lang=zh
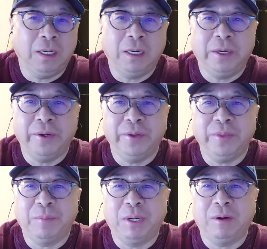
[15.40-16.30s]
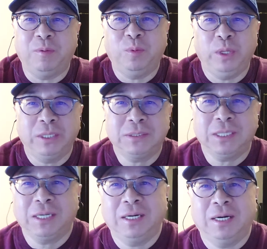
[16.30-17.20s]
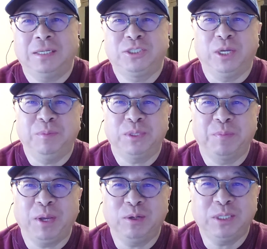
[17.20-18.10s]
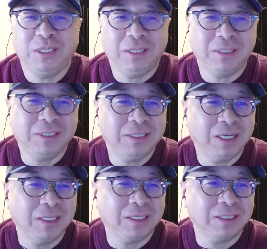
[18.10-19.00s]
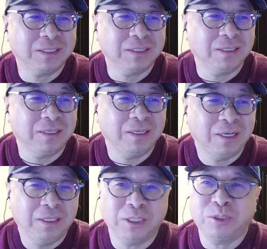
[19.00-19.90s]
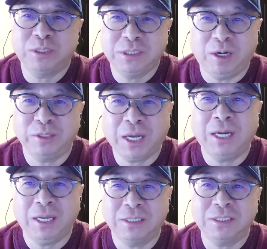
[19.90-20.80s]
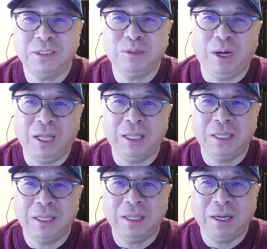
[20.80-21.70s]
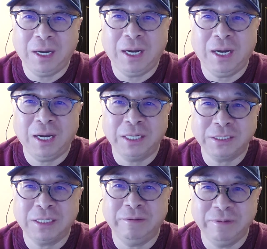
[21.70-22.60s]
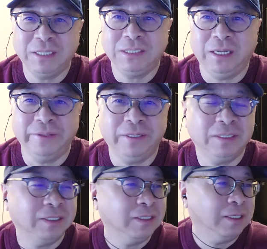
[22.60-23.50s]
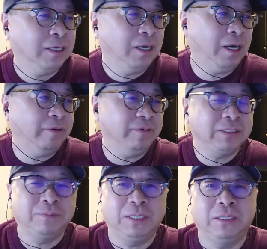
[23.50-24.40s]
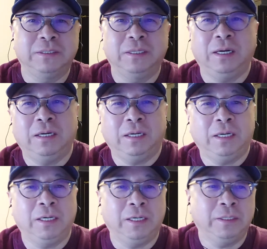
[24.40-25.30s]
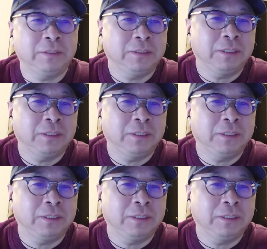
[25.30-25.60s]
哦，那么我的这个节目的标题呢，今天呢是叫做“脚踏两只船”啊，还是很危险的啊。为什么啊？